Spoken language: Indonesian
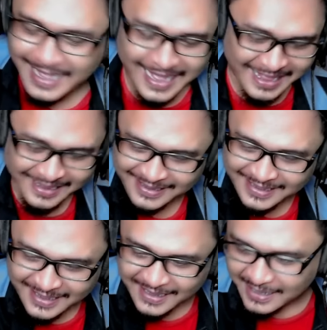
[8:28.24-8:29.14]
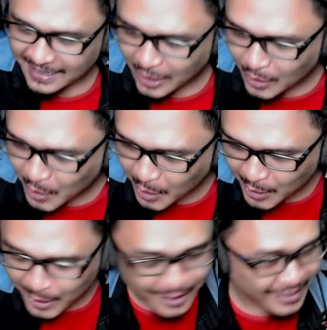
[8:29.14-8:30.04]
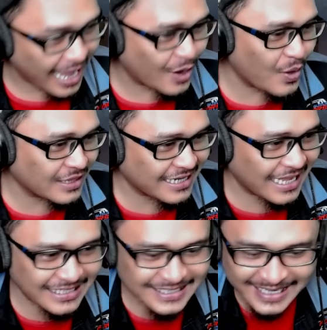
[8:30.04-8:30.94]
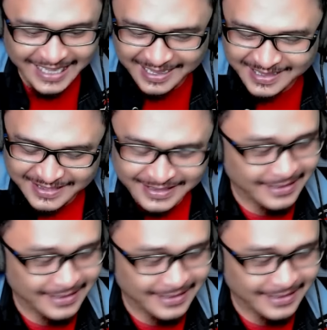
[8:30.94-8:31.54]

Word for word: ah, aduh nggak kuat ternyata saya